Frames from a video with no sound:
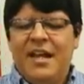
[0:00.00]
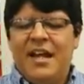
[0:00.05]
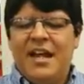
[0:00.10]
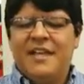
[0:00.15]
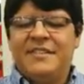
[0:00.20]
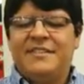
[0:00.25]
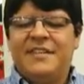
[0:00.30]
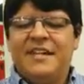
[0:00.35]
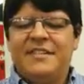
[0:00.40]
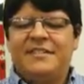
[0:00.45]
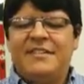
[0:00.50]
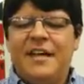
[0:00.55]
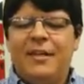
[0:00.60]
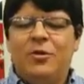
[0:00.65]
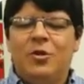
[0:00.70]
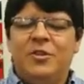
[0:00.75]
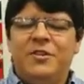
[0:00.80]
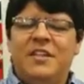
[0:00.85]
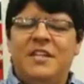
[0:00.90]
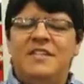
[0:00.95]
La sexta
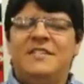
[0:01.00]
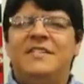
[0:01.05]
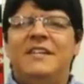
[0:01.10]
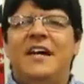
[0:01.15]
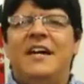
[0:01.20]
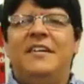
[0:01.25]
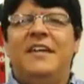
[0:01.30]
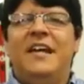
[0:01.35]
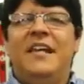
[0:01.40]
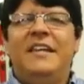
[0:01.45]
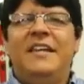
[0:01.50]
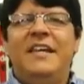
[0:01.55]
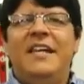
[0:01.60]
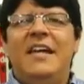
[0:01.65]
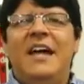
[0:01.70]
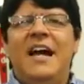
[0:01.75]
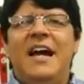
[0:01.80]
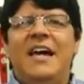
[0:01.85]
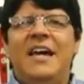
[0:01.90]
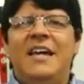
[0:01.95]
noticia del
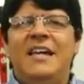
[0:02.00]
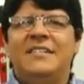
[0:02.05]
día